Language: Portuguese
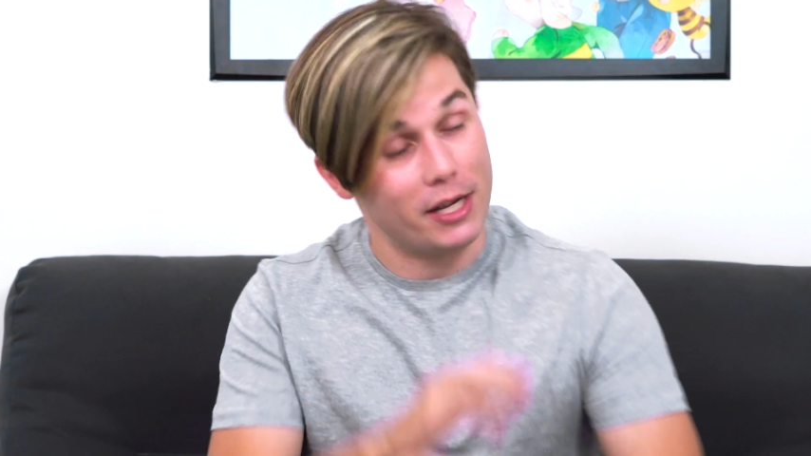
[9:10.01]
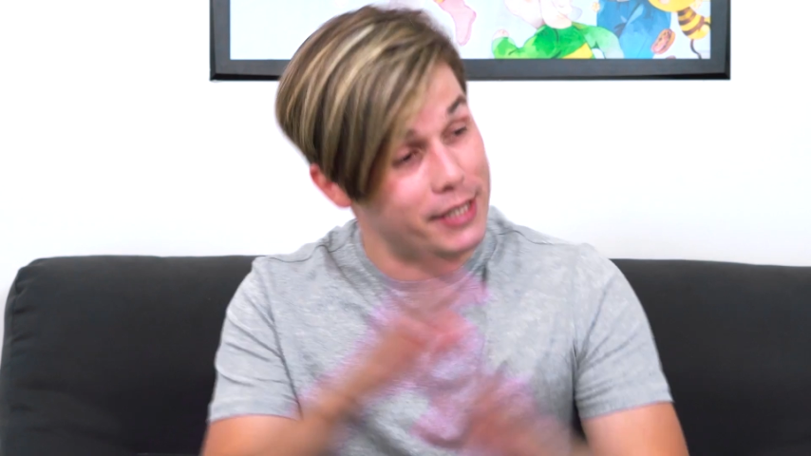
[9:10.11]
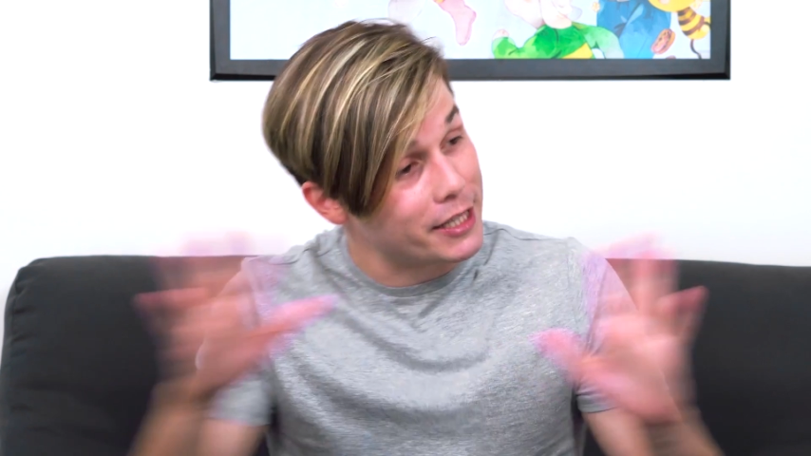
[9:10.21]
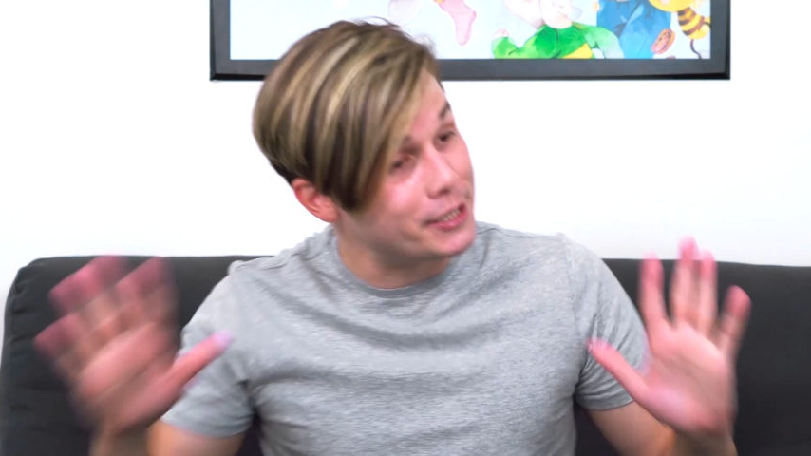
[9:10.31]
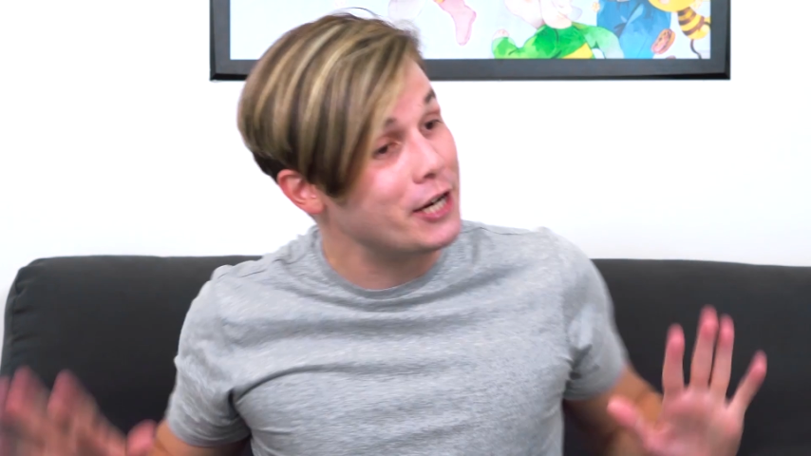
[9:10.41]

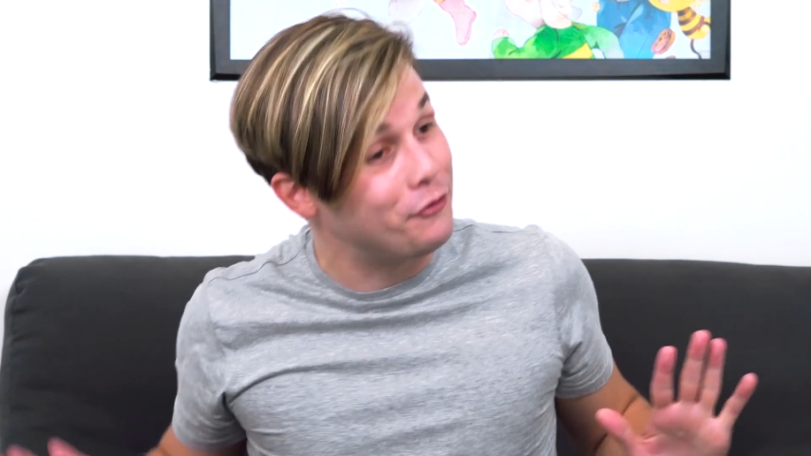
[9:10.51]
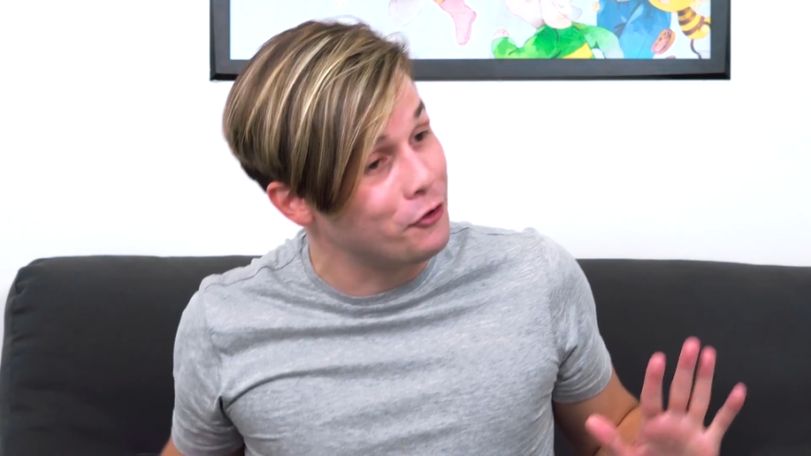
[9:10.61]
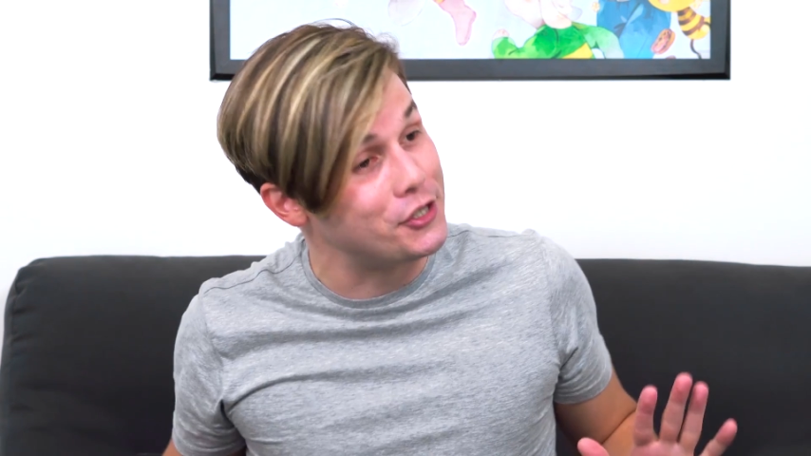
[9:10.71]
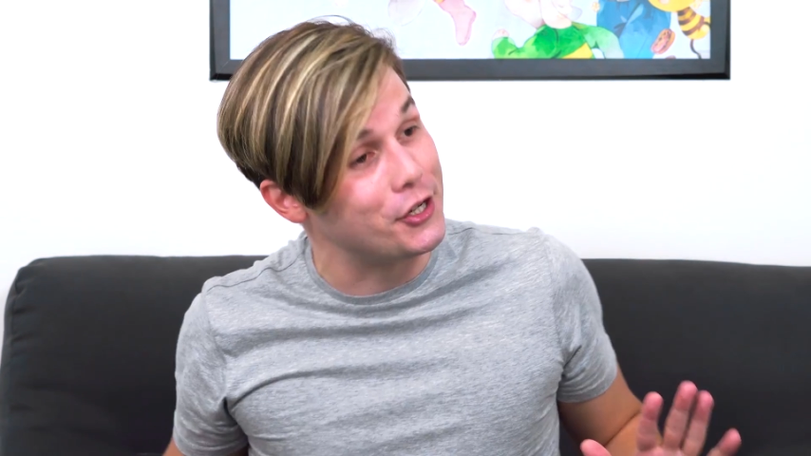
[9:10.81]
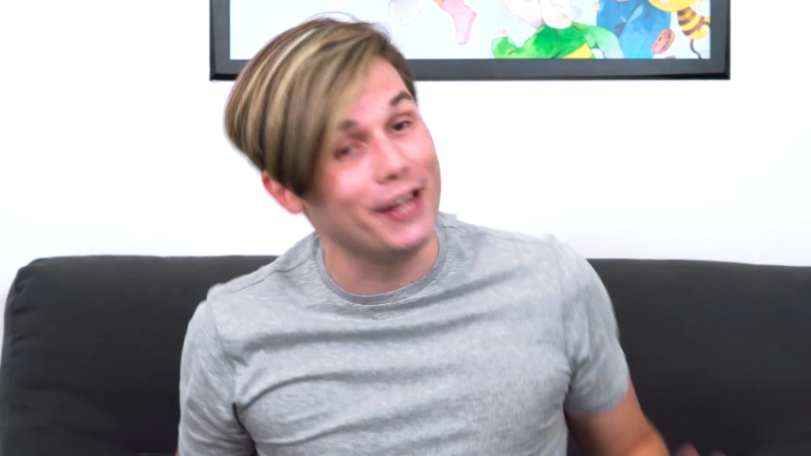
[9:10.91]
Mas é assim que
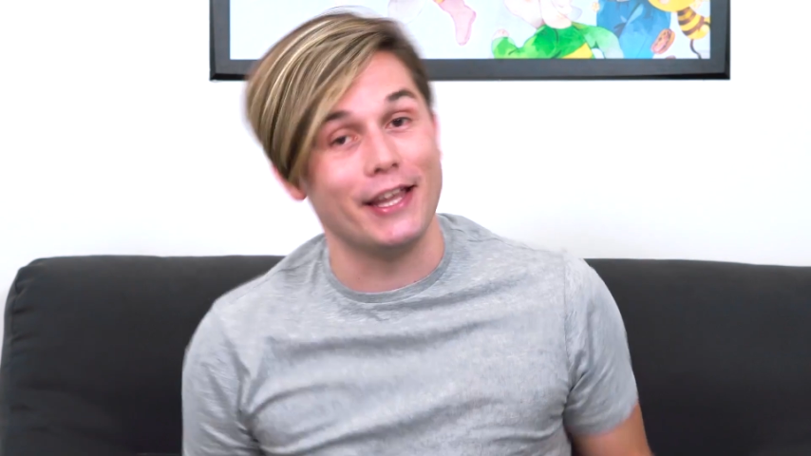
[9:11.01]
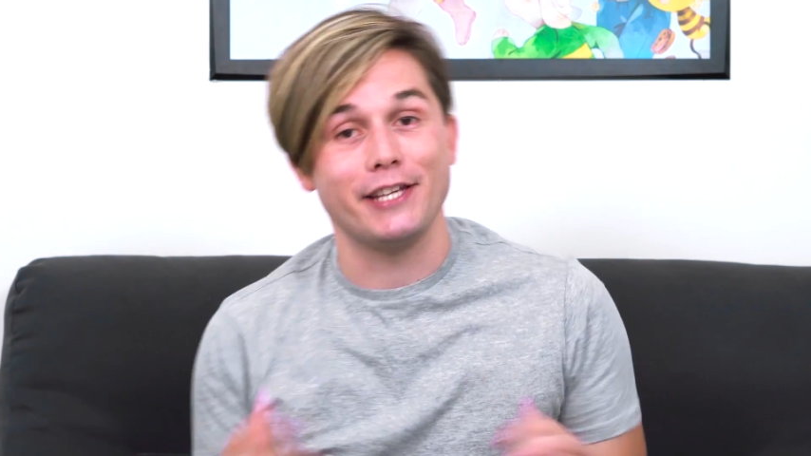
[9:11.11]
funciona,